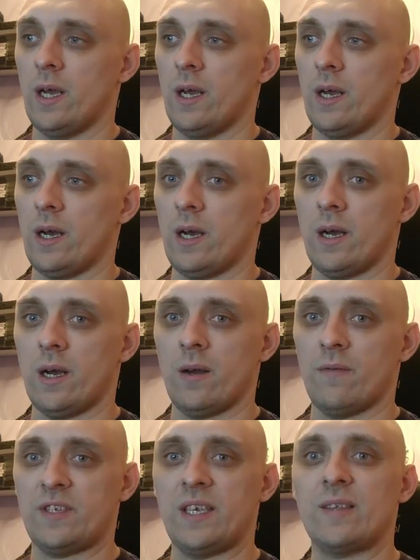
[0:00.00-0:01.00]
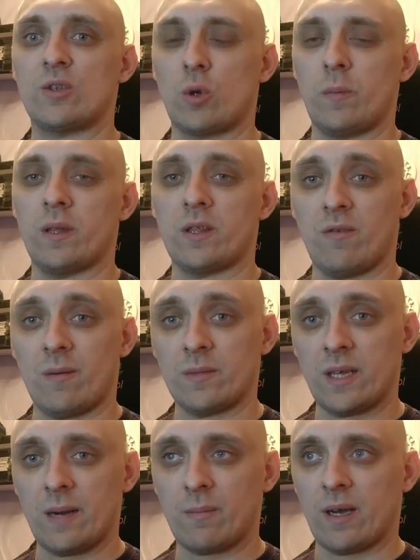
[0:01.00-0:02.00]
А, все инструменты
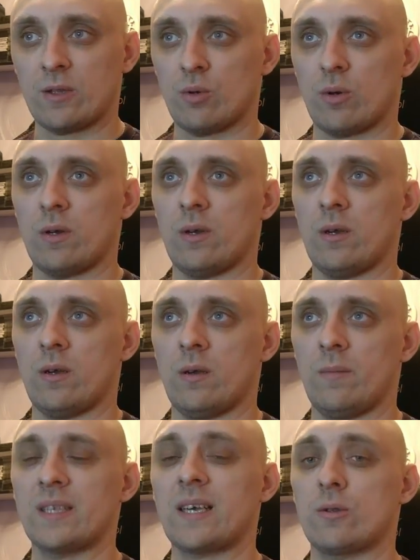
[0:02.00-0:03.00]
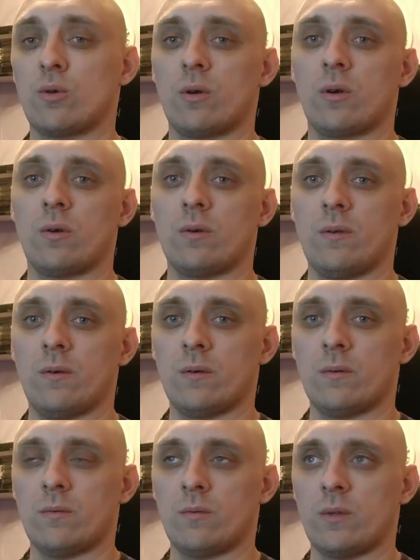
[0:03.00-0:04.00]
вам дам, которые, без которых
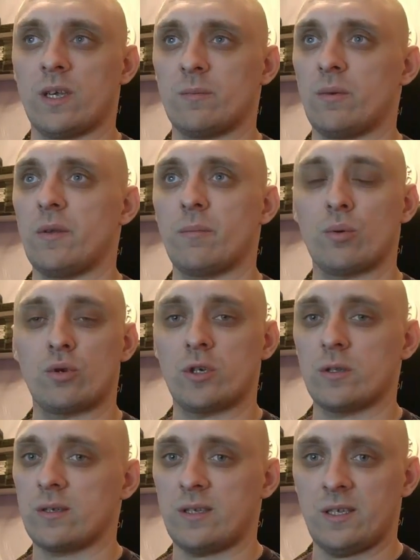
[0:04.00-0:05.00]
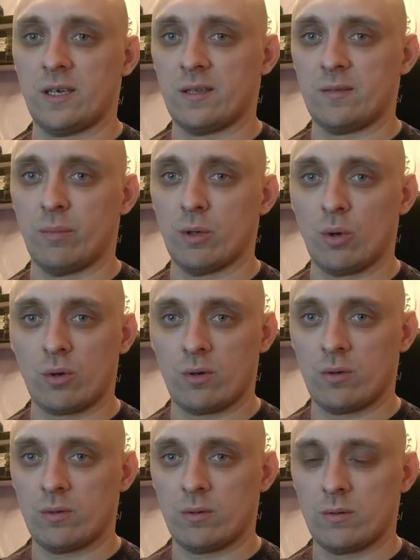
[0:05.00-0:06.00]
у нас бы не получилось сделать
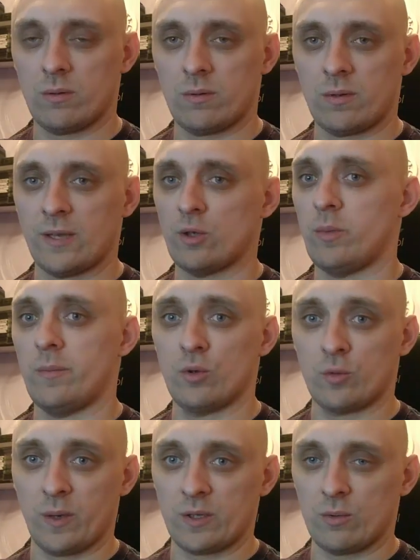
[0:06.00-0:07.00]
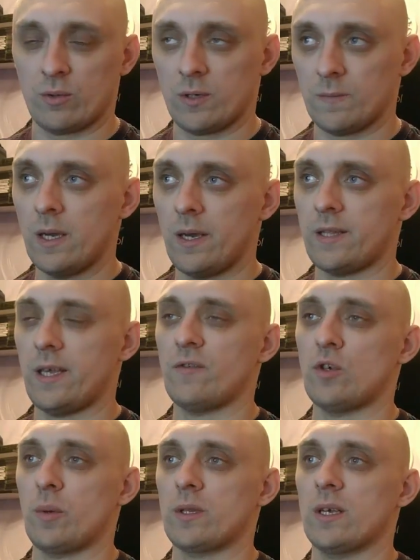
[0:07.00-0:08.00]
блок на Adobe Muse, по сути. Это я
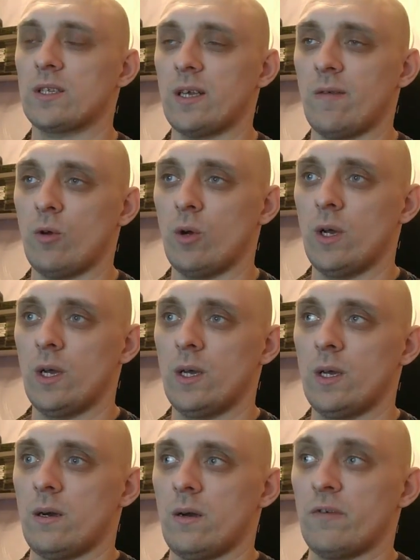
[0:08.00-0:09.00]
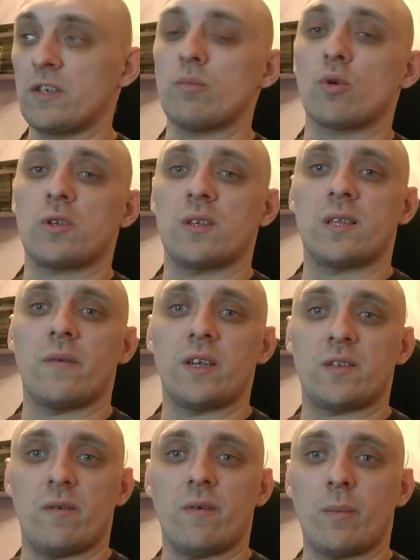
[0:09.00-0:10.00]
все предоставлю. А, вы сможете
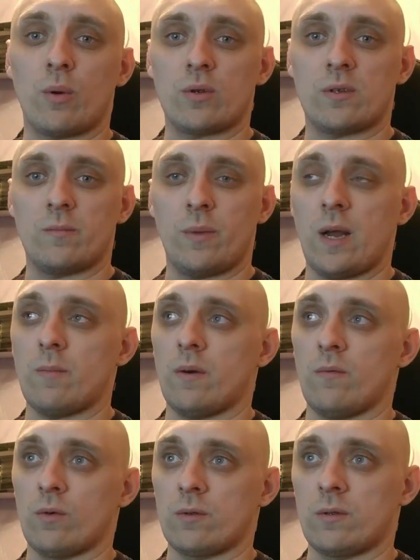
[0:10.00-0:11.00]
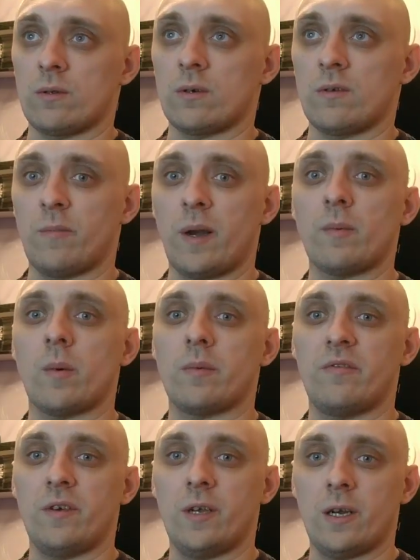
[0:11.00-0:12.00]
задавать свои вопросы прямо вот э, в
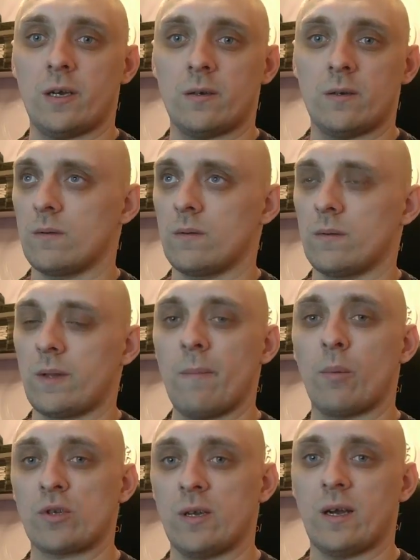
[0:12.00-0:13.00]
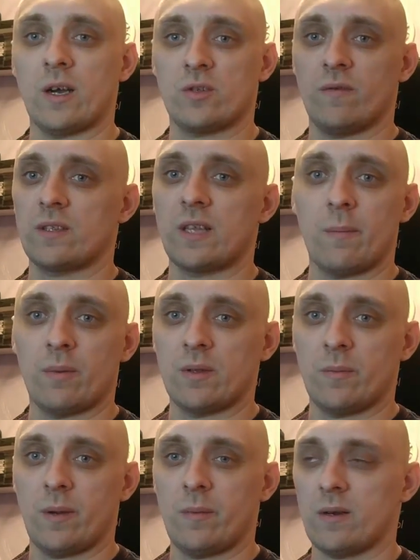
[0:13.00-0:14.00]
прямом эфире, там после каждого этапа,
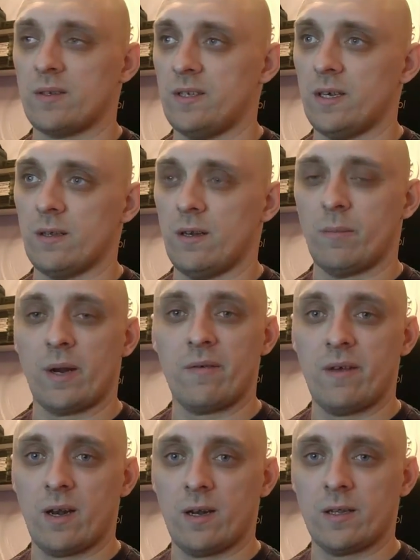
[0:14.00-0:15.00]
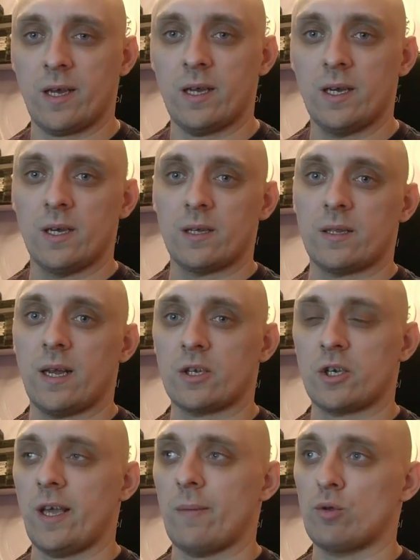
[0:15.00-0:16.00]
например, сделали, проверили, да,
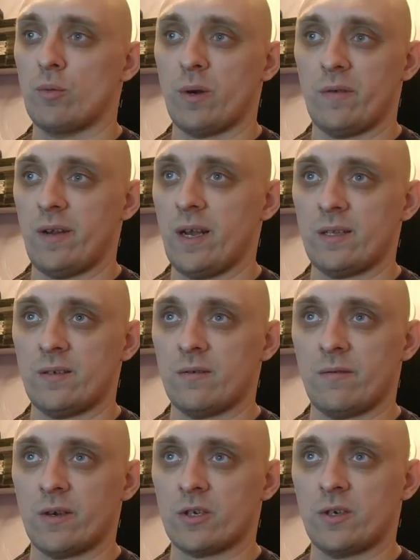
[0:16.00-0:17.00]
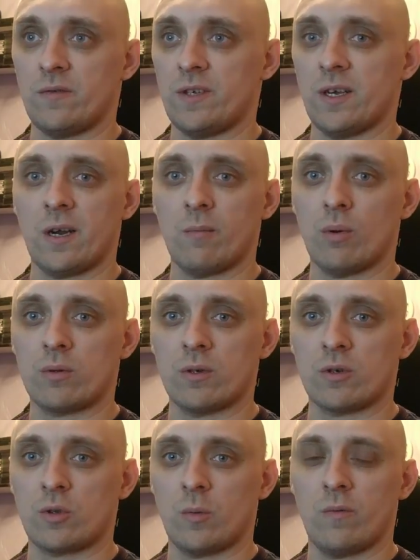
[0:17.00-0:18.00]
дальше я буду проверять ваши все
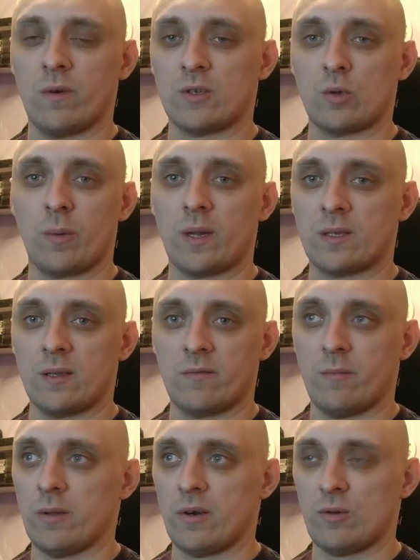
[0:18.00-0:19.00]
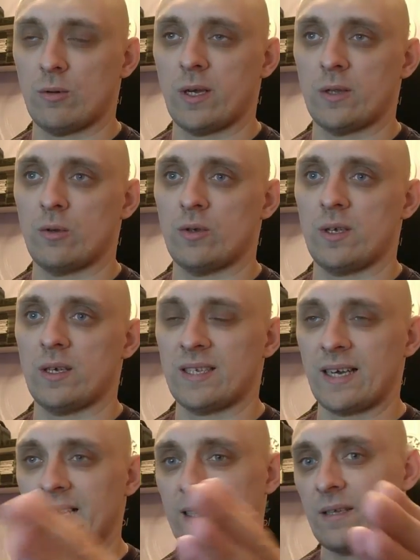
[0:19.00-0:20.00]
работы, чтобы у вас 100% был результат, то есть
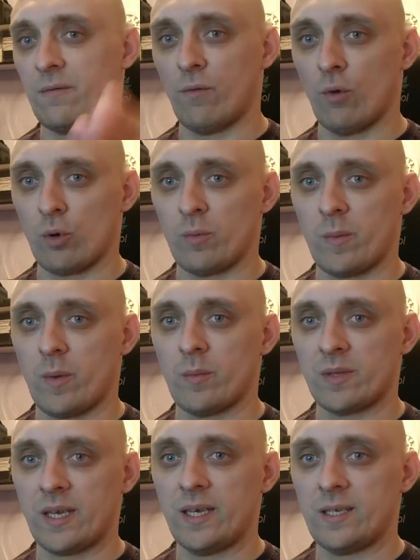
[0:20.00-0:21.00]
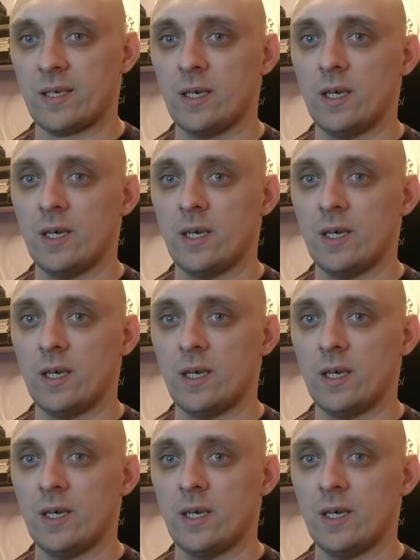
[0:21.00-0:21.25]
закрытый форум на моем сайте,